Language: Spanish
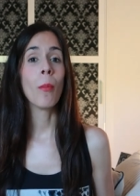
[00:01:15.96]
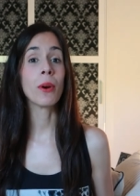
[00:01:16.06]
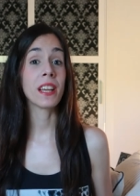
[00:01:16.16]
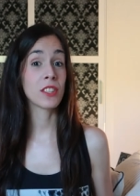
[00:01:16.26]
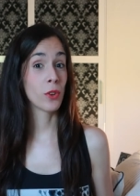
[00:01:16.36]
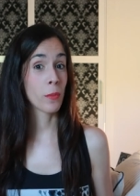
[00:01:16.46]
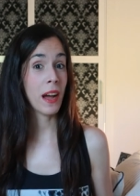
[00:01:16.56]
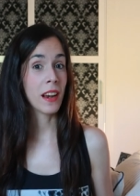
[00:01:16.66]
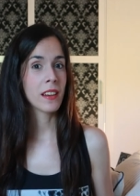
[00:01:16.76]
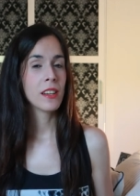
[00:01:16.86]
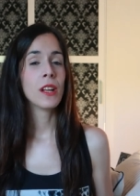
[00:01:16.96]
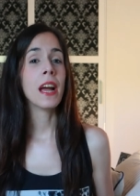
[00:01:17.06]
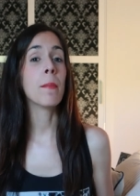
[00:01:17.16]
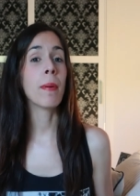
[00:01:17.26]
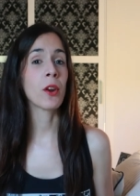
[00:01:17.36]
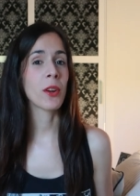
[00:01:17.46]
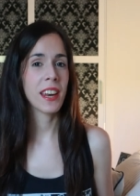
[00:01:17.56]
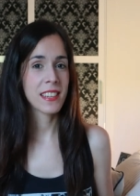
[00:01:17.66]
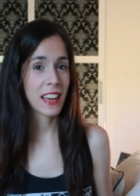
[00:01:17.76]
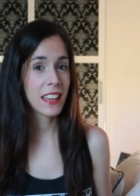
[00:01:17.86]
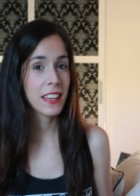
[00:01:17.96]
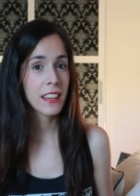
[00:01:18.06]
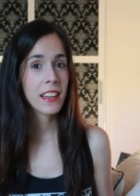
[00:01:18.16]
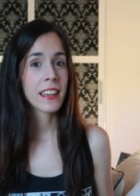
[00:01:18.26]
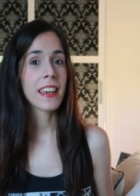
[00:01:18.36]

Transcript: porque es normal, el perro quiere salir,